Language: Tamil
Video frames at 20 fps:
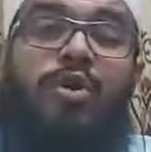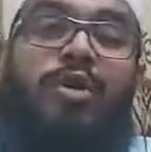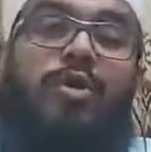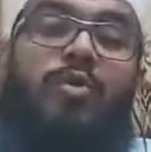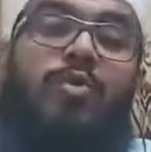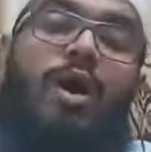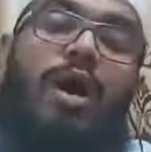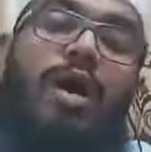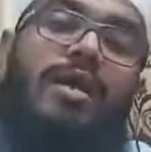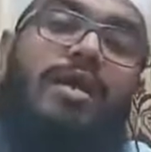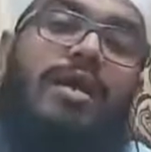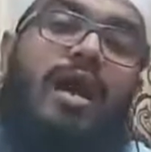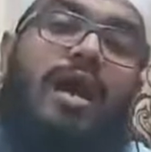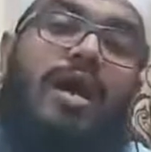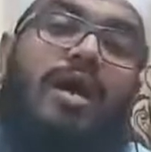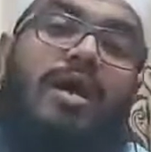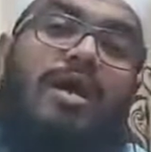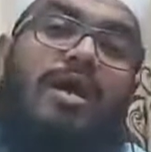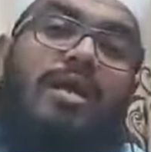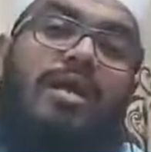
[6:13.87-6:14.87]
இவ்வாறு
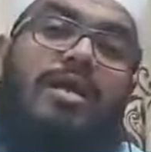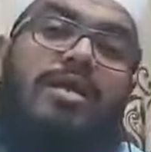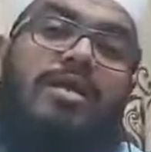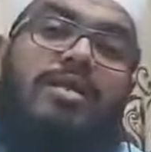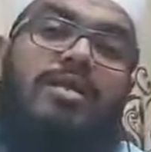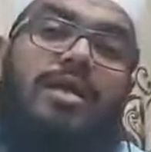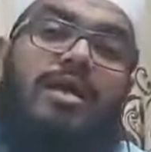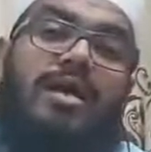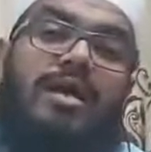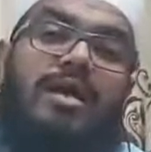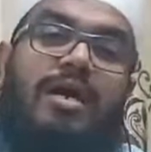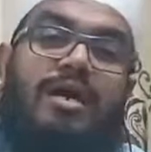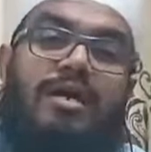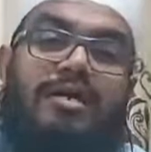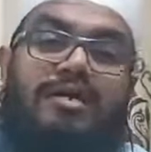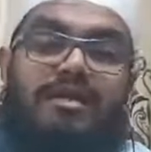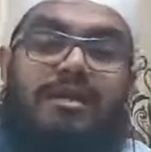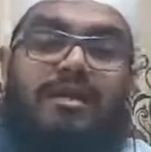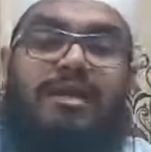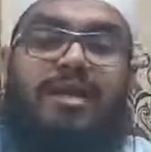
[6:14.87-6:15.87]
நாங்கள் இந்த
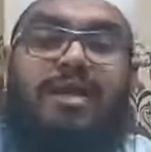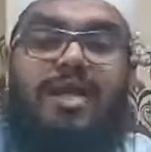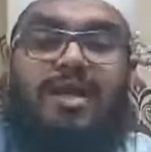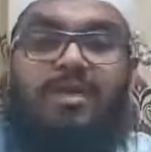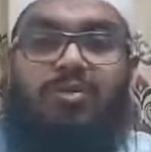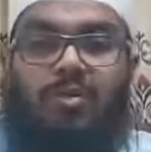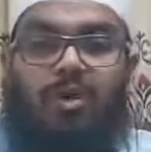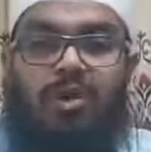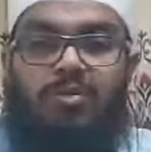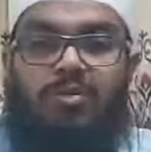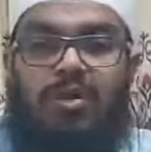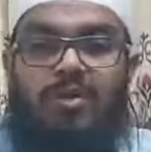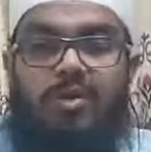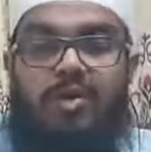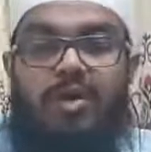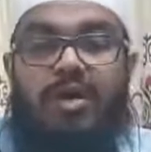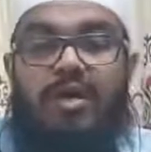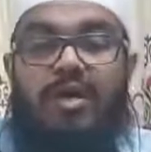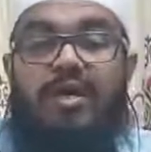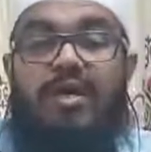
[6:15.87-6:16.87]
எழுத்துக்களை
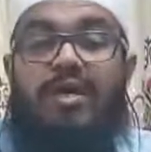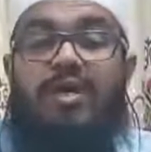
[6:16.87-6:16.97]
முடிவதோடு